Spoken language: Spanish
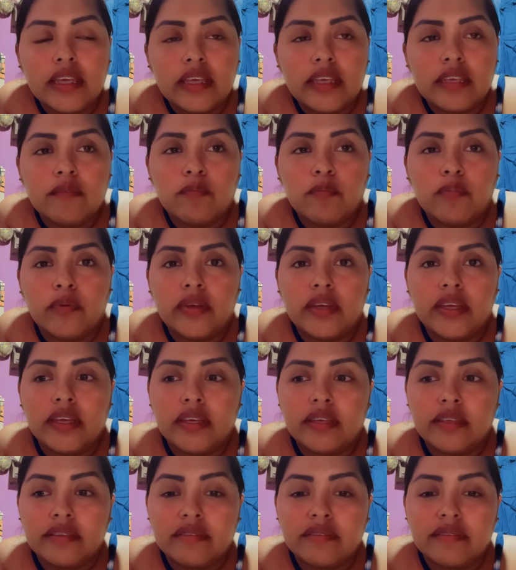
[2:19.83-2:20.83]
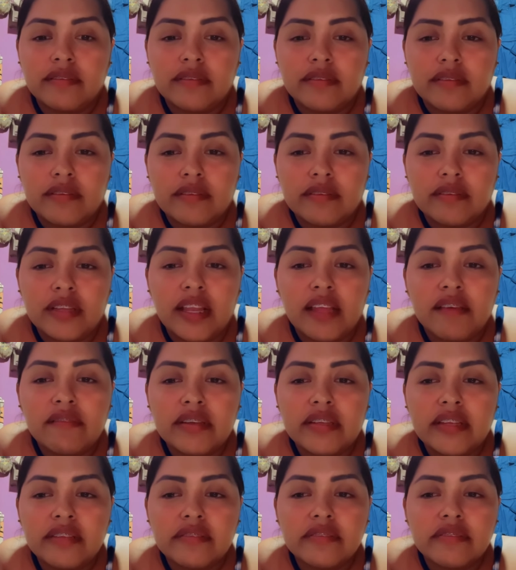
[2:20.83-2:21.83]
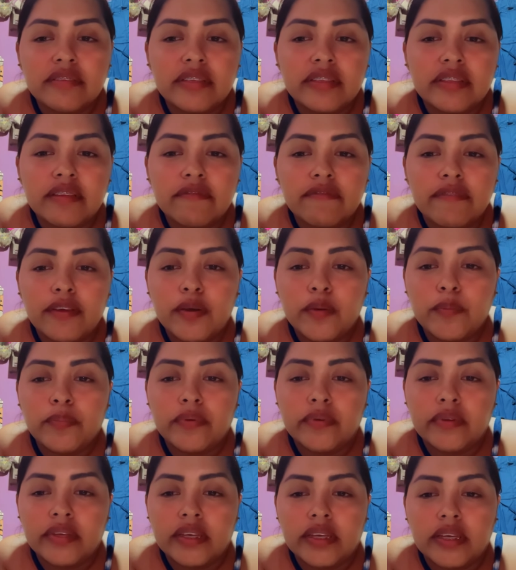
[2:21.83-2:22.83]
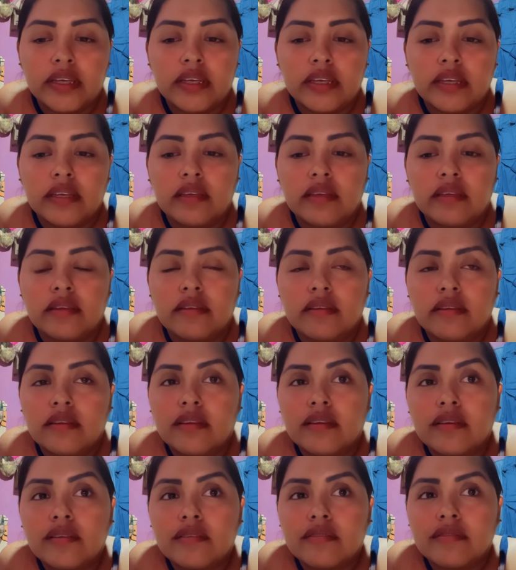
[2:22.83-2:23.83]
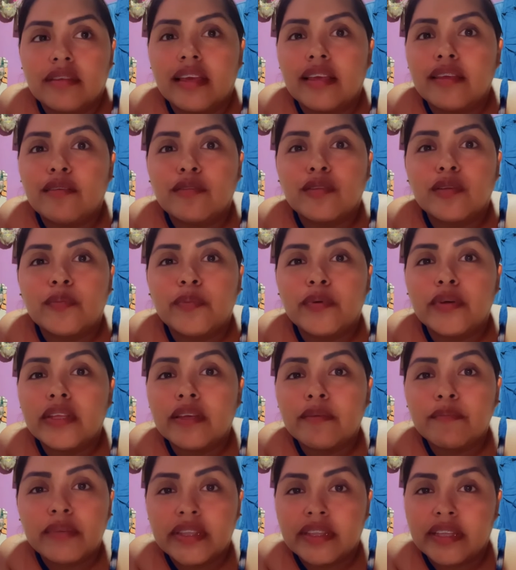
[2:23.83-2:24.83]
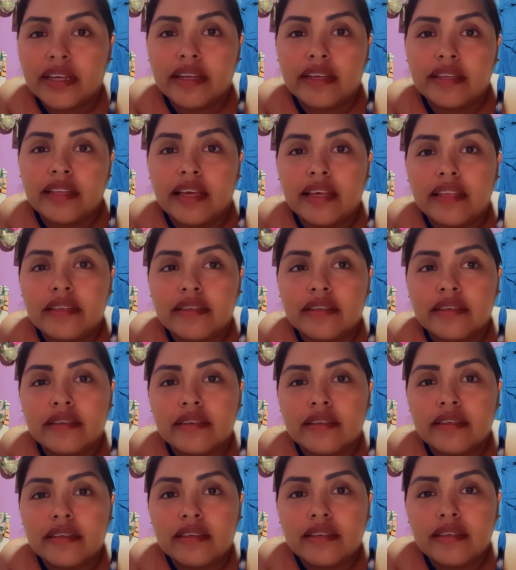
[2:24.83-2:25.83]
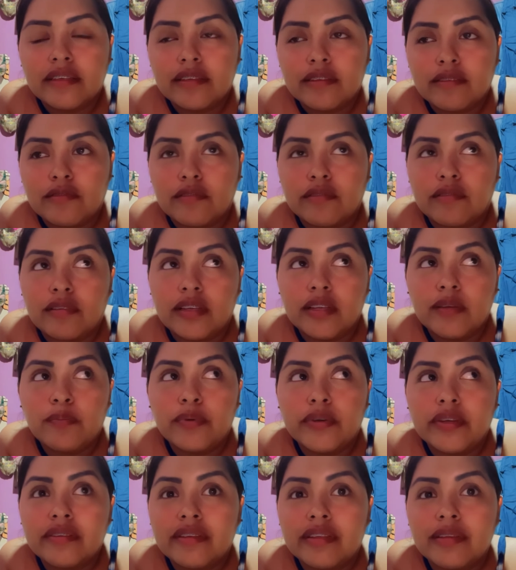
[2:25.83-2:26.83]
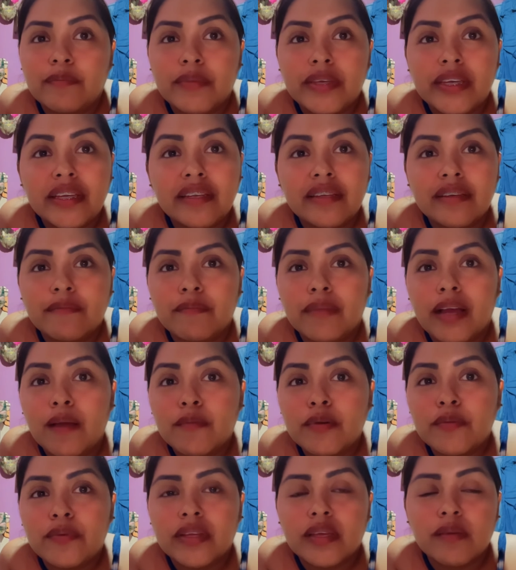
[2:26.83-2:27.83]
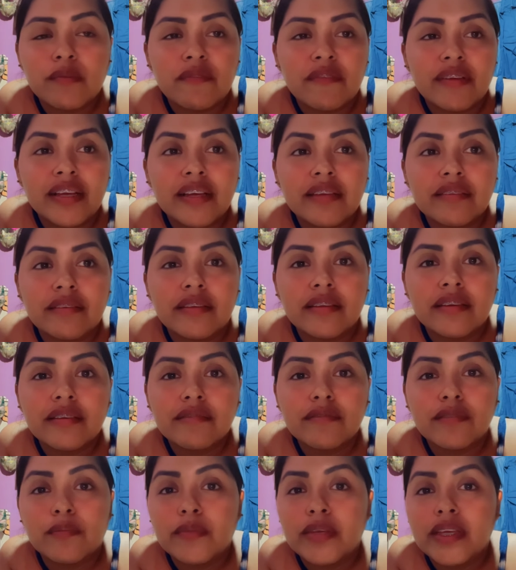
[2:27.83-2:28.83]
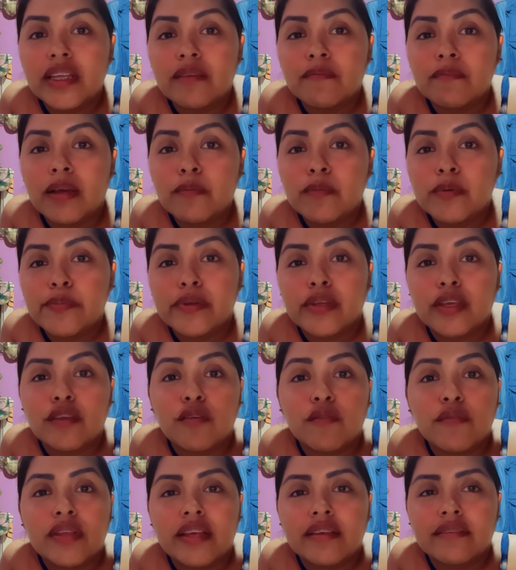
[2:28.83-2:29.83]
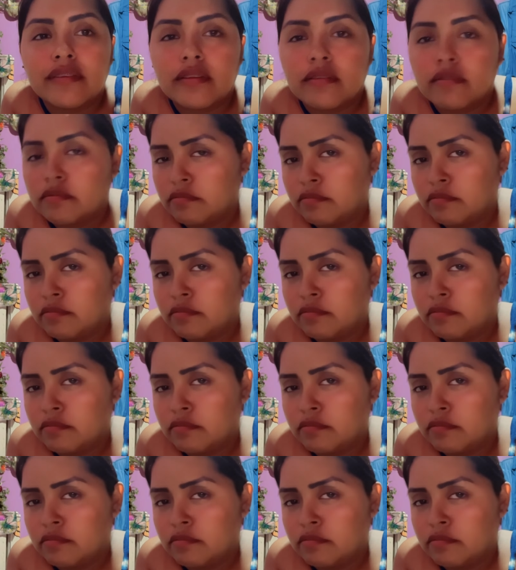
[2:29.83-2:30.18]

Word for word: Y pues, la verdad se sentí feo porque, o sea, yo no podía invitar a nadie. Yo no les podía decir, miren, vamos, porque me van a hacer esto, miren, vamos, porque yo voy a hacer...